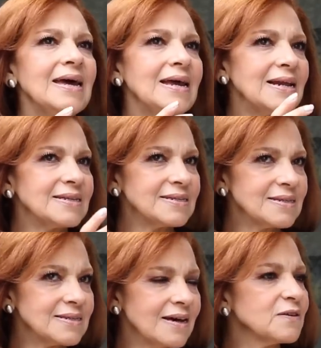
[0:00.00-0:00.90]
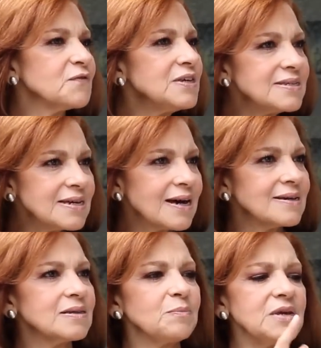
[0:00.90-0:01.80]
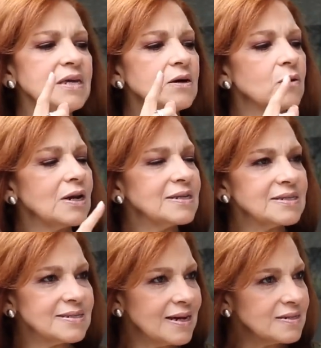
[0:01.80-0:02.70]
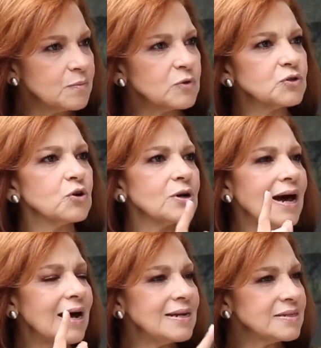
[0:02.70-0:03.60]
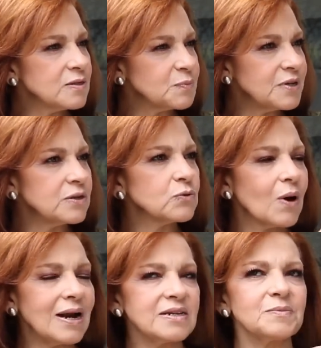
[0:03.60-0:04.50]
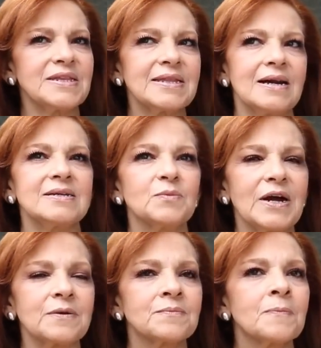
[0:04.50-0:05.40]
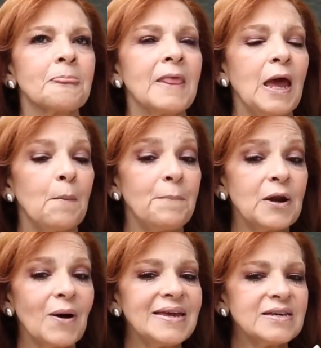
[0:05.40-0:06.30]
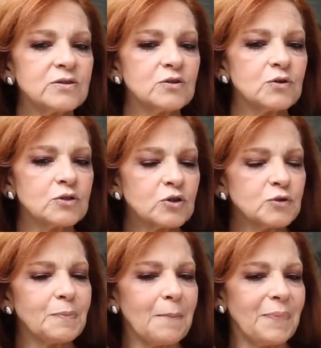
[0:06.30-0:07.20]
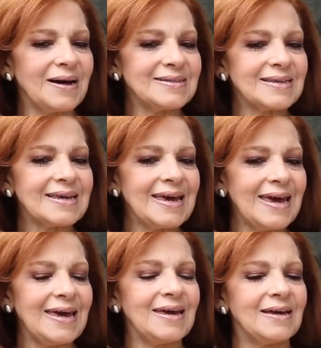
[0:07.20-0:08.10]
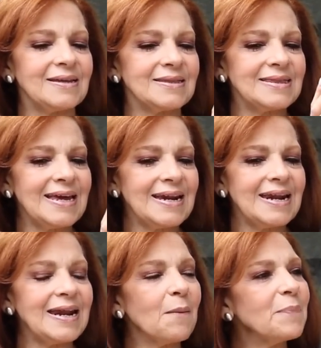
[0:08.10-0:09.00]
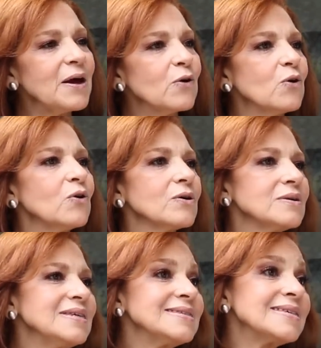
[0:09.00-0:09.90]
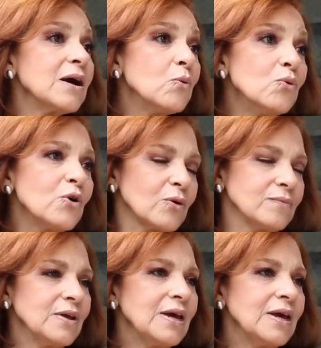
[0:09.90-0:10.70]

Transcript: en las necesidades físicas de mi hijo, en las necesidades emocionales, espirituales, mentales. Bueno, pero hay esos otros papás que tienen apego inseguro,